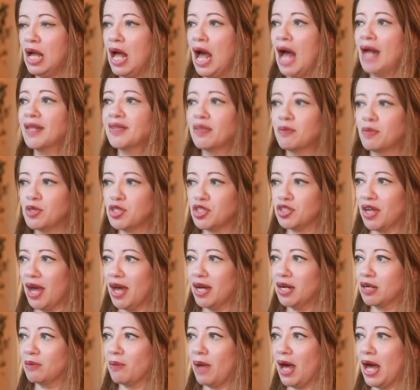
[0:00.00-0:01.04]
حتى باش
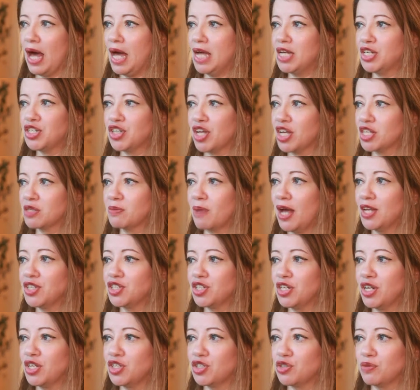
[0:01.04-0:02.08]
يتعارك مع اي شخص ما عادش
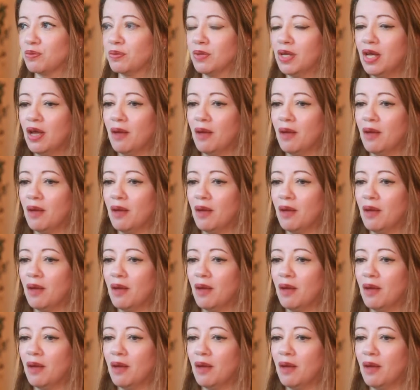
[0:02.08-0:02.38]
ينجم